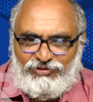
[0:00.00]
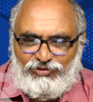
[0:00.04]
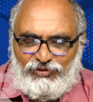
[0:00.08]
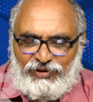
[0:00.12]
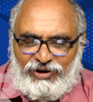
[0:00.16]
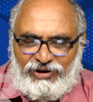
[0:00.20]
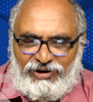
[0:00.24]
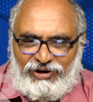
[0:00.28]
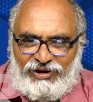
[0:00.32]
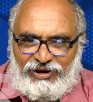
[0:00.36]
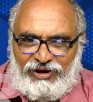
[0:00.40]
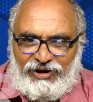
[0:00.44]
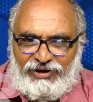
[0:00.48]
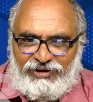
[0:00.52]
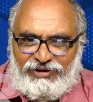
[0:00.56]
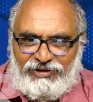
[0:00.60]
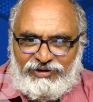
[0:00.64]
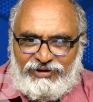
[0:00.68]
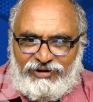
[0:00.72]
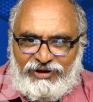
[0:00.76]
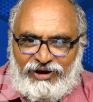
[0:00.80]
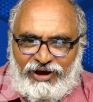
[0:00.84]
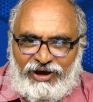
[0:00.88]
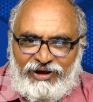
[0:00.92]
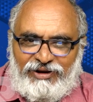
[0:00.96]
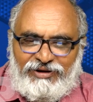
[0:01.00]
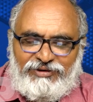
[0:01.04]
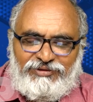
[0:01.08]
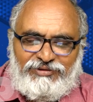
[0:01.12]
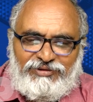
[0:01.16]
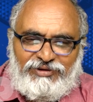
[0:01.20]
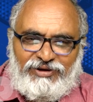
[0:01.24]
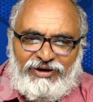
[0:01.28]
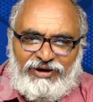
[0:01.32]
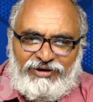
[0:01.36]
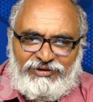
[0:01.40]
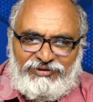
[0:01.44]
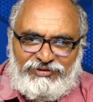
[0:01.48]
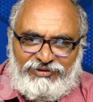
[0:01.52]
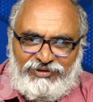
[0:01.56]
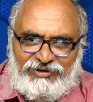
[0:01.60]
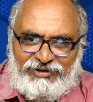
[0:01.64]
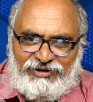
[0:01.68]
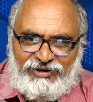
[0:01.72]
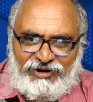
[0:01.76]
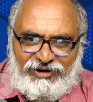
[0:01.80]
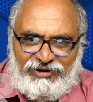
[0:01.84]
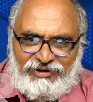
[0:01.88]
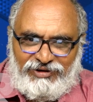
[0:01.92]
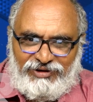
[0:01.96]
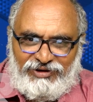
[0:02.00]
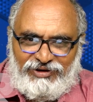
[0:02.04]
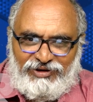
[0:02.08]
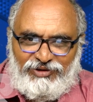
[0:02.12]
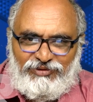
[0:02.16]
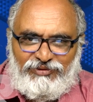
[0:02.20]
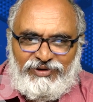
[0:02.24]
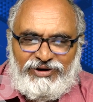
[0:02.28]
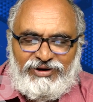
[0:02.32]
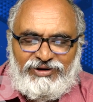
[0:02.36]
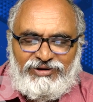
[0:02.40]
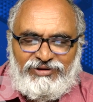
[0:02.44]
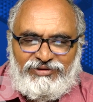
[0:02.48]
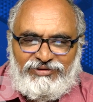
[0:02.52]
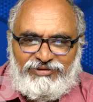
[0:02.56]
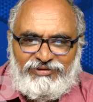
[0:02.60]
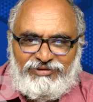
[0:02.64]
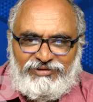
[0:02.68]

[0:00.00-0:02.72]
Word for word: ద్వారా ఆయన క్యారెక్టర్ యాక్టర్గా ఎలివేట్